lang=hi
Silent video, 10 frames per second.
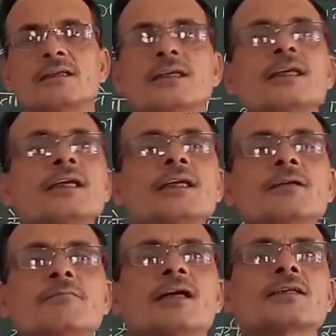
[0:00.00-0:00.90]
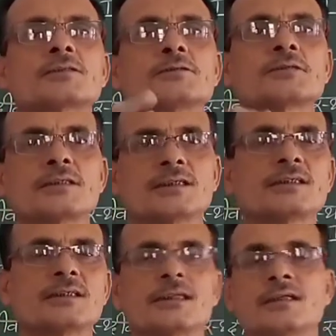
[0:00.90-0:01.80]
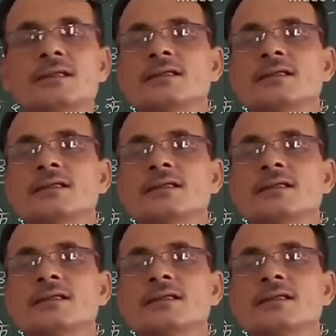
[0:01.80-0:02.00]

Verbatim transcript: देने की बात सोचनी चाहिए